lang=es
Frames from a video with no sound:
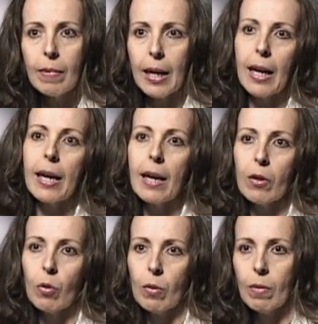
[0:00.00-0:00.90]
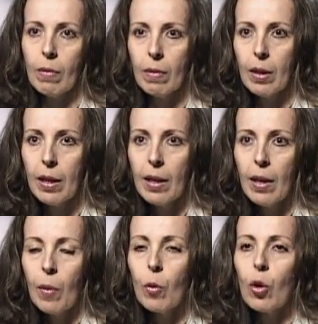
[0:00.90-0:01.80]
tienen la relación.
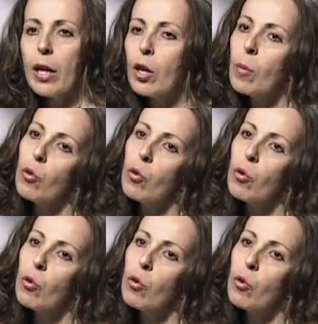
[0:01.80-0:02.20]
Como yo les digo